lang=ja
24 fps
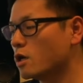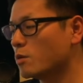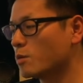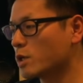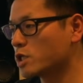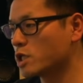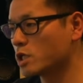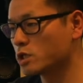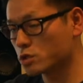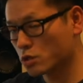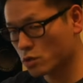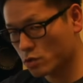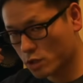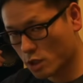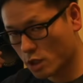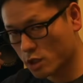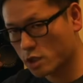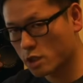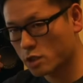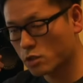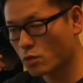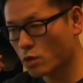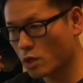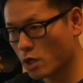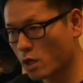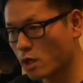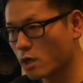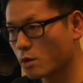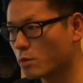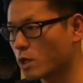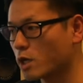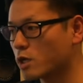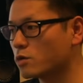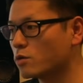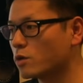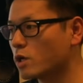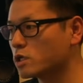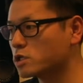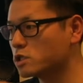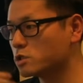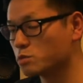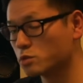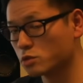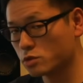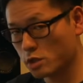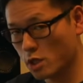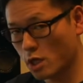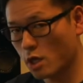転職先とか、あるいは
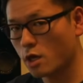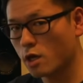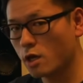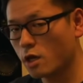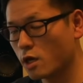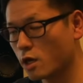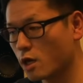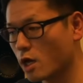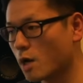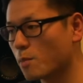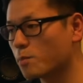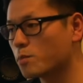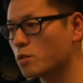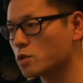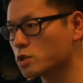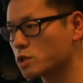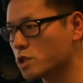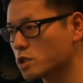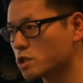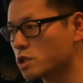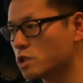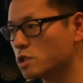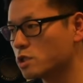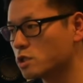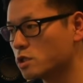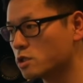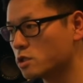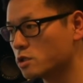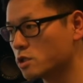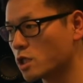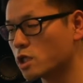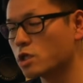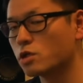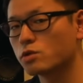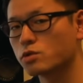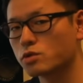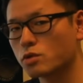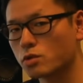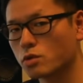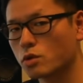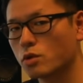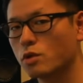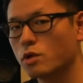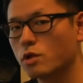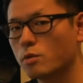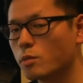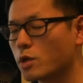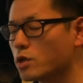自分で発表したりできるぞ
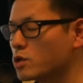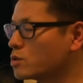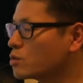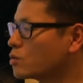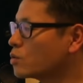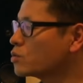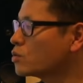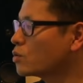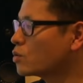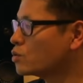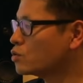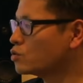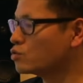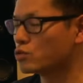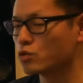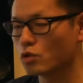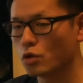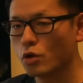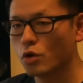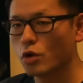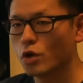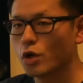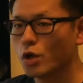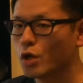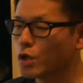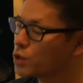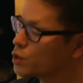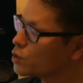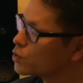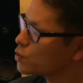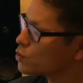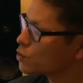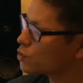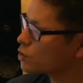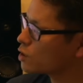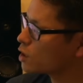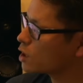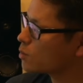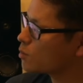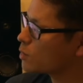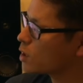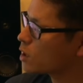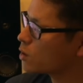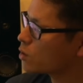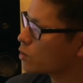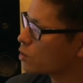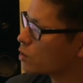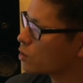と、いうことを言うと。いうことで、
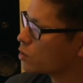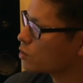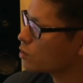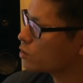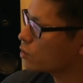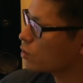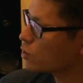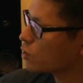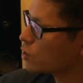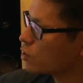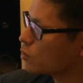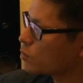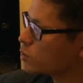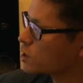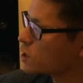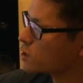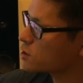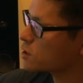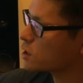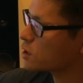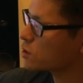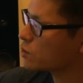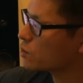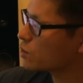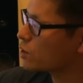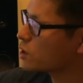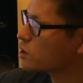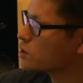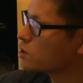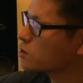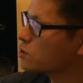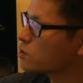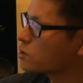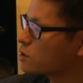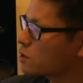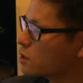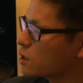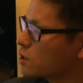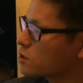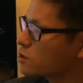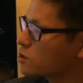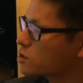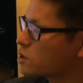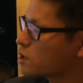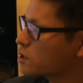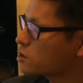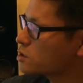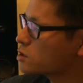この要件を満たすかどうかによって、
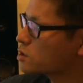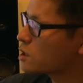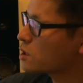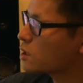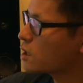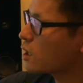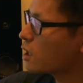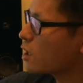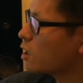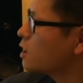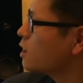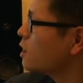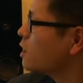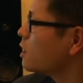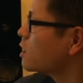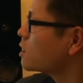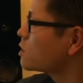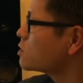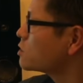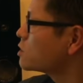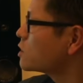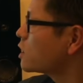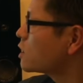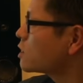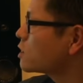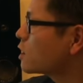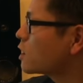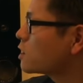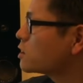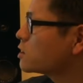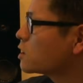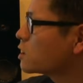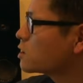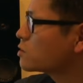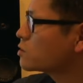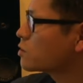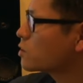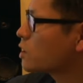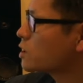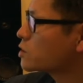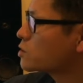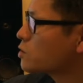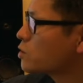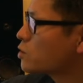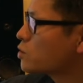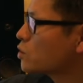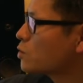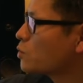著作者がクリエイターになるのか、
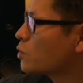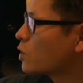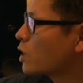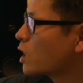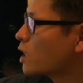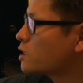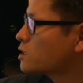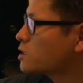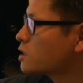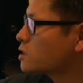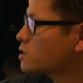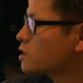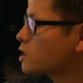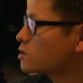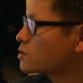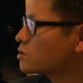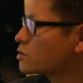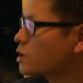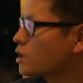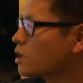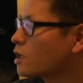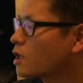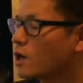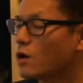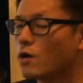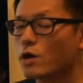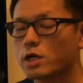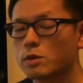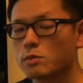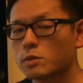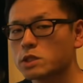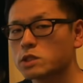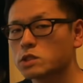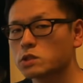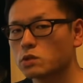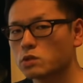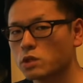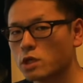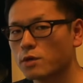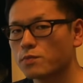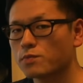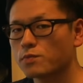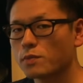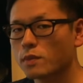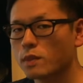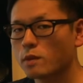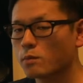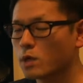それとも会社になるのか変わりますの
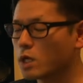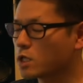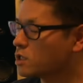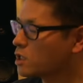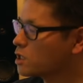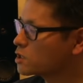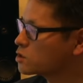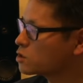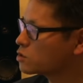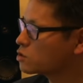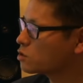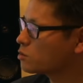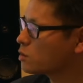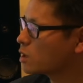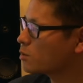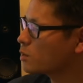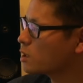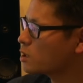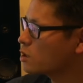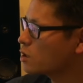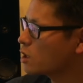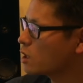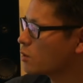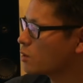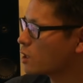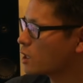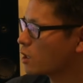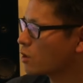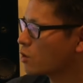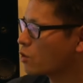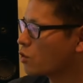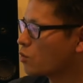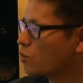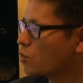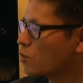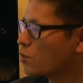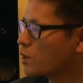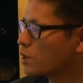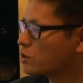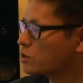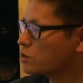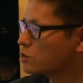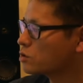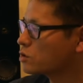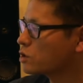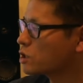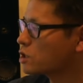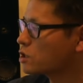で、退職の場面では結構揉め
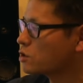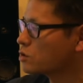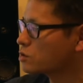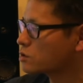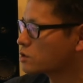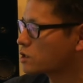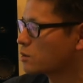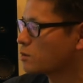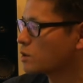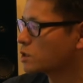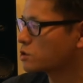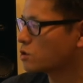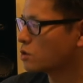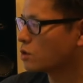るので気をつけま